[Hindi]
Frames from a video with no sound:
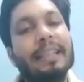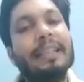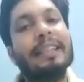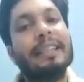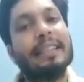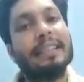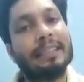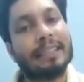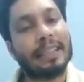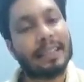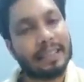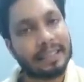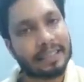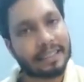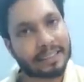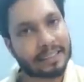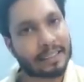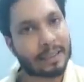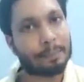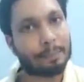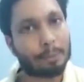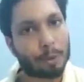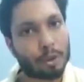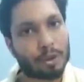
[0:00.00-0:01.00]
कि किस तरीके
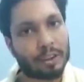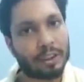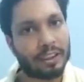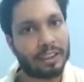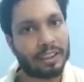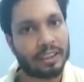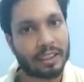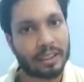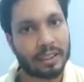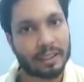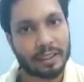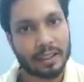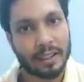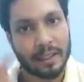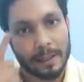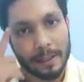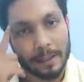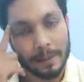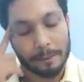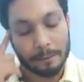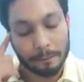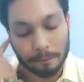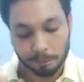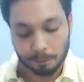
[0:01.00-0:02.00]
से प्रोसीड करना
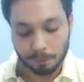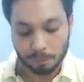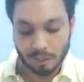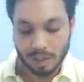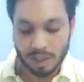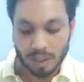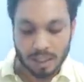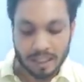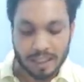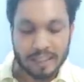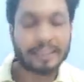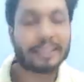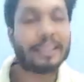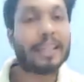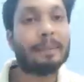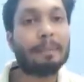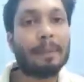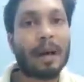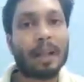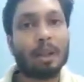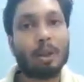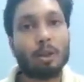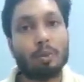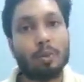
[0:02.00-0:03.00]
है ये
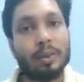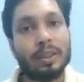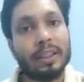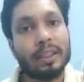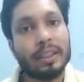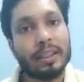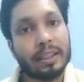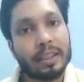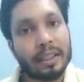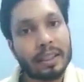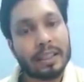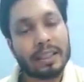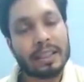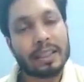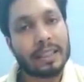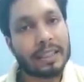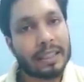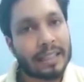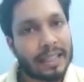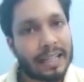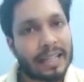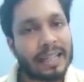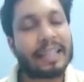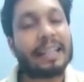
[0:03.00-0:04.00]
बात हुई
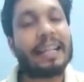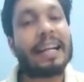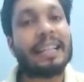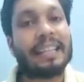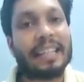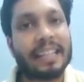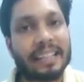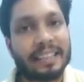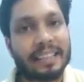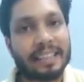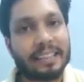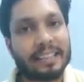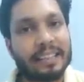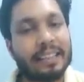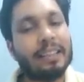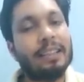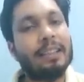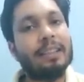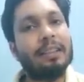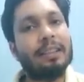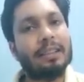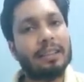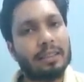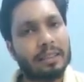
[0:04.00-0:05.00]
एक कैटेगरी की
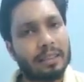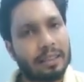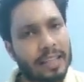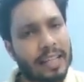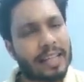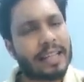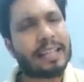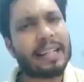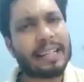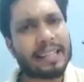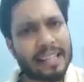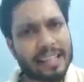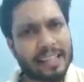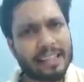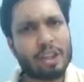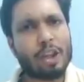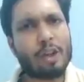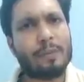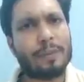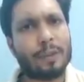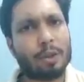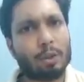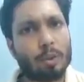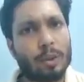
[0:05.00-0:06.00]
एक कैटेगरी
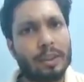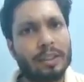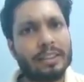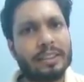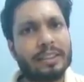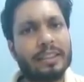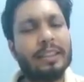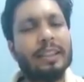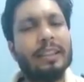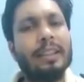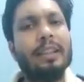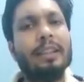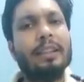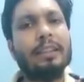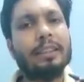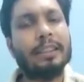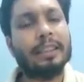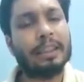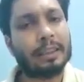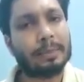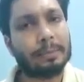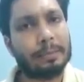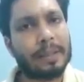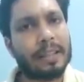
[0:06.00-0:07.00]
ऑफ स्टूडेंट्स की
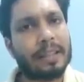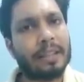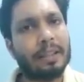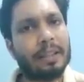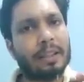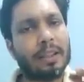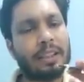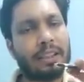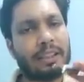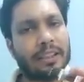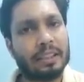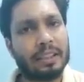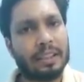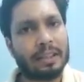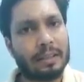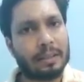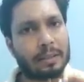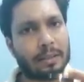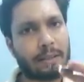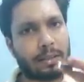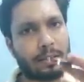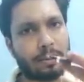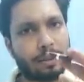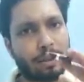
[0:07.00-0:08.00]
जिसमें
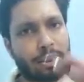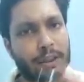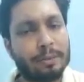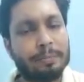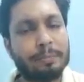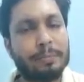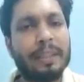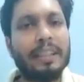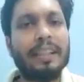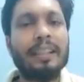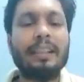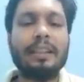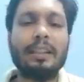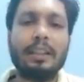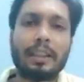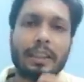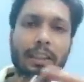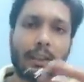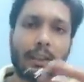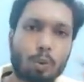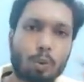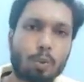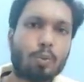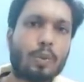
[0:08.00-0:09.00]
जिनमें
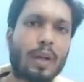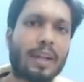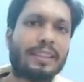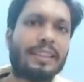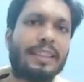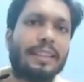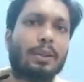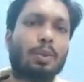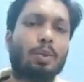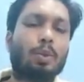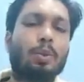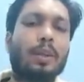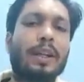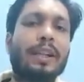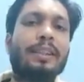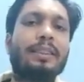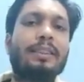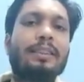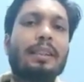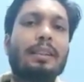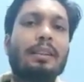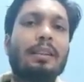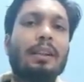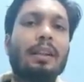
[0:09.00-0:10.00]
वैसे
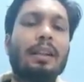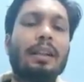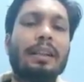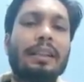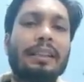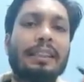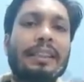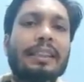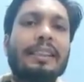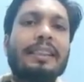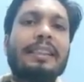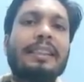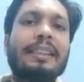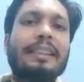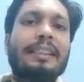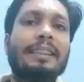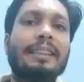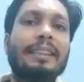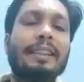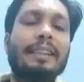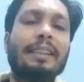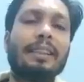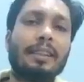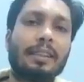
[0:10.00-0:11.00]
स्टूडेंट्स जिनकी
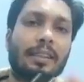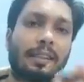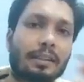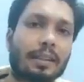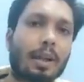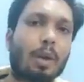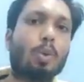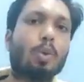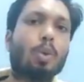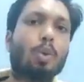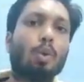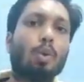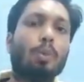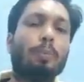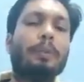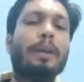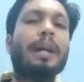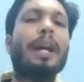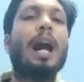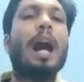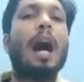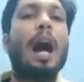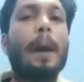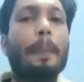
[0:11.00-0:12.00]
सीट राउंड टू
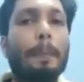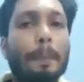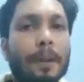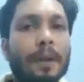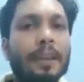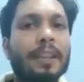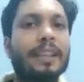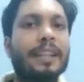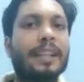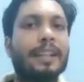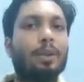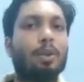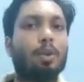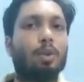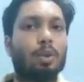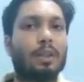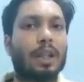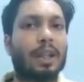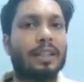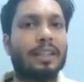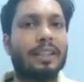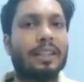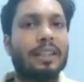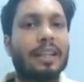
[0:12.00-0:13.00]
में अपग्रेड हो
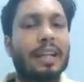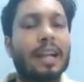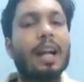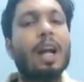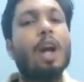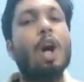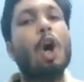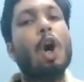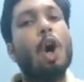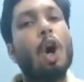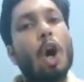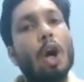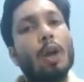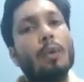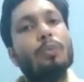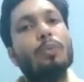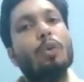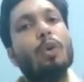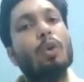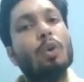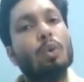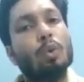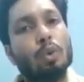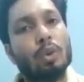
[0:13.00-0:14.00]
जाती है और
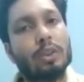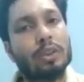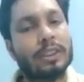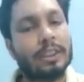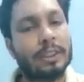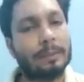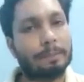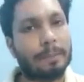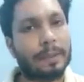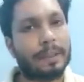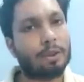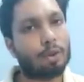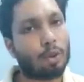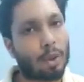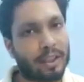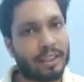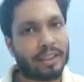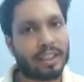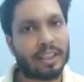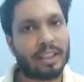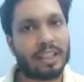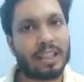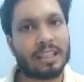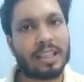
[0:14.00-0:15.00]
वो उस सीट पर ज्वाइन
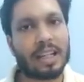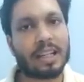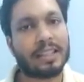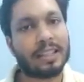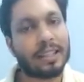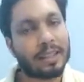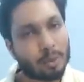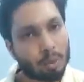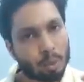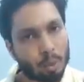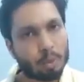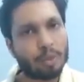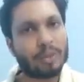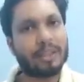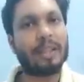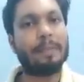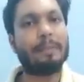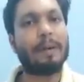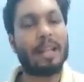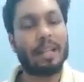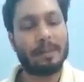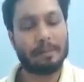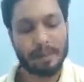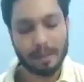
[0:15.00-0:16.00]
करना चाहते हैं उनके
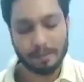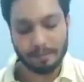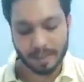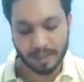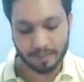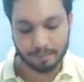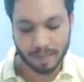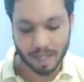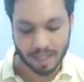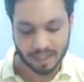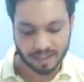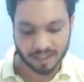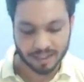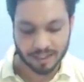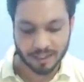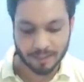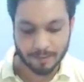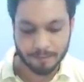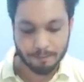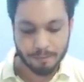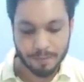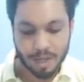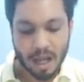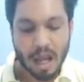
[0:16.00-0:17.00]
बारे में हमने बात की
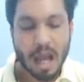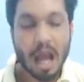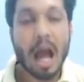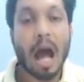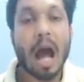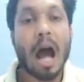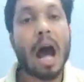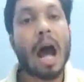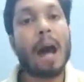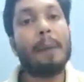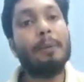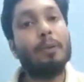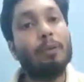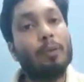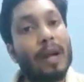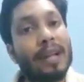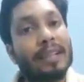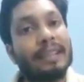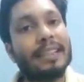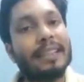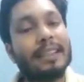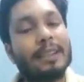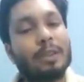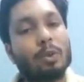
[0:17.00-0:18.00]
अब
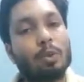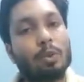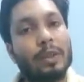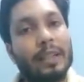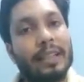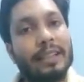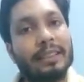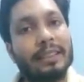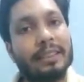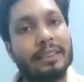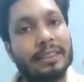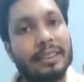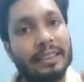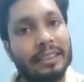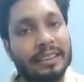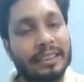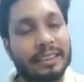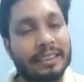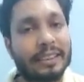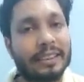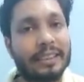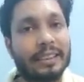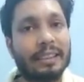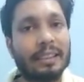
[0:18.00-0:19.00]
वैसे स्टूडेंट्स
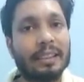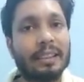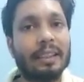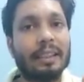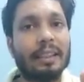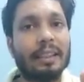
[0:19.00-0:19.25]
जिनकी